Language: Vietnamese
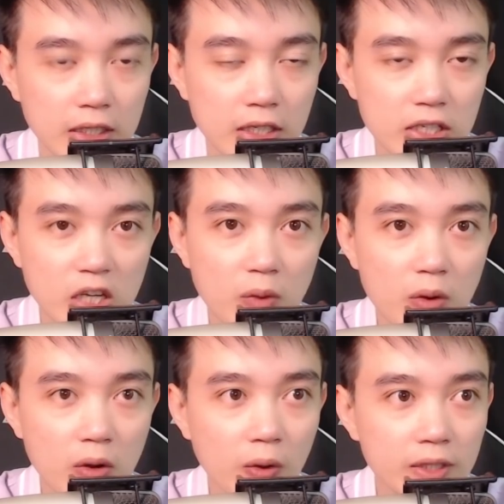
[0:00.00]
Sau một
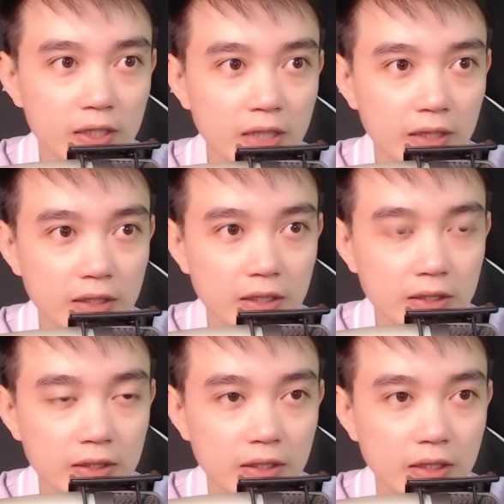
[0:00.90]
hồi thì thằng Tư
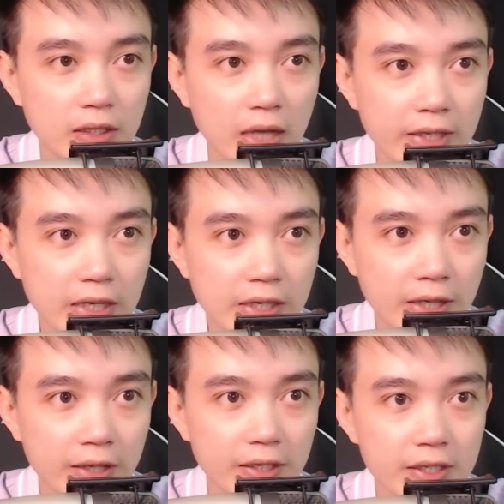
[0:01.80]
lại nhanh
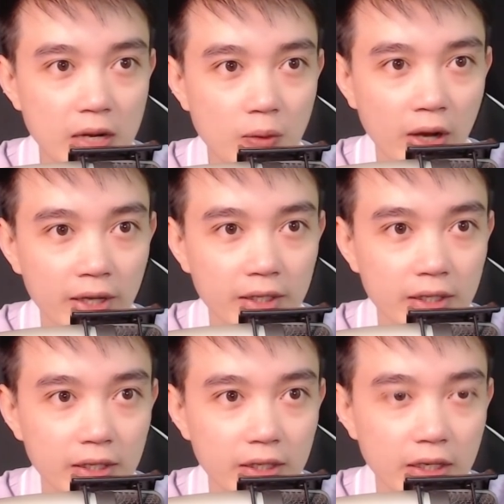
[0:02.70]
nhẹn đi ra ngoài,
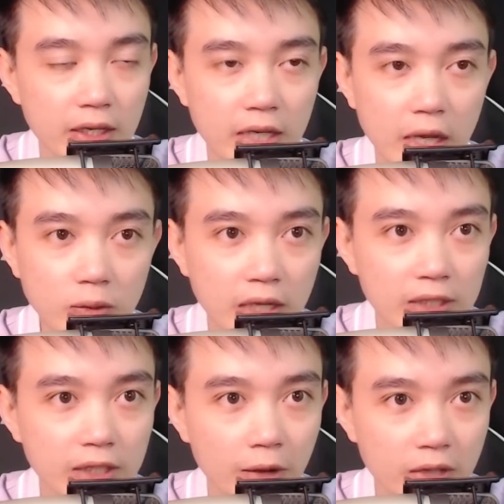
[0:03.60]
kéo thằng
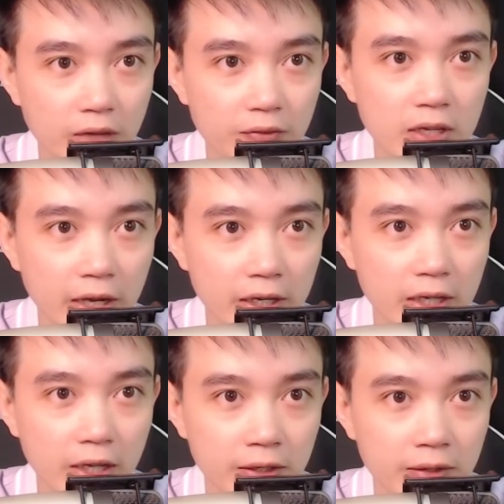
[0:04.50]
Thẹo về phía này để
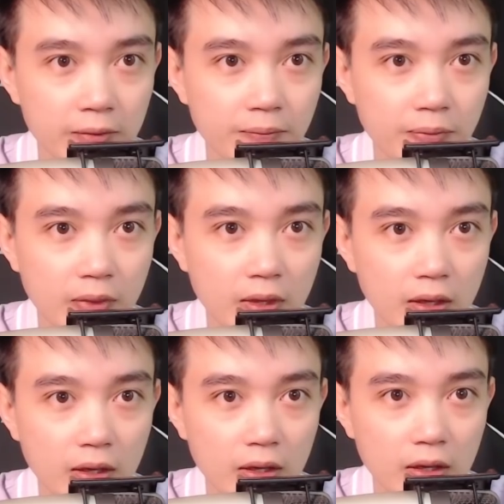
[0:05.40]
nhìn.
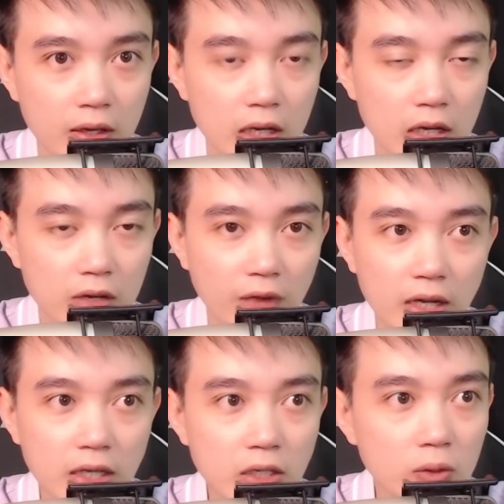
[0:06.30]
Phản
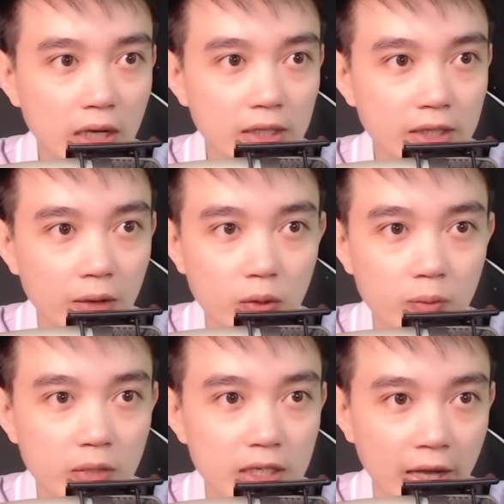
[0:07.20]
ứng của thằng Thẹo cũng
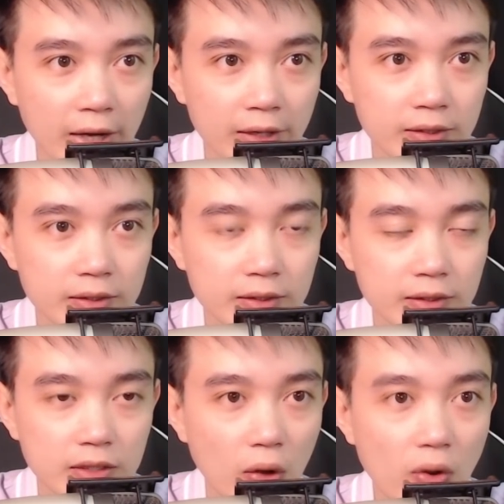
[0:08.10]
y chang,
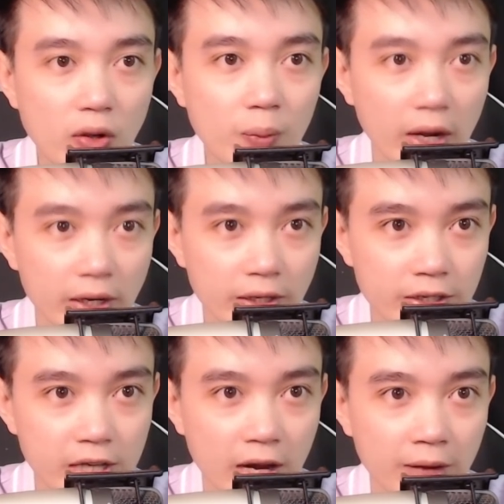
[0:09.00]
nó cũng ngẩn người
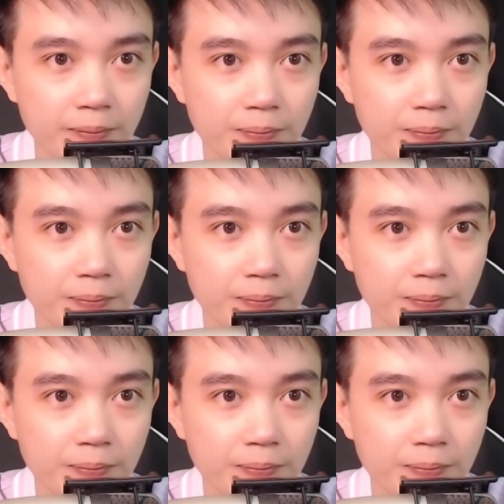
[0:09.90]
ra.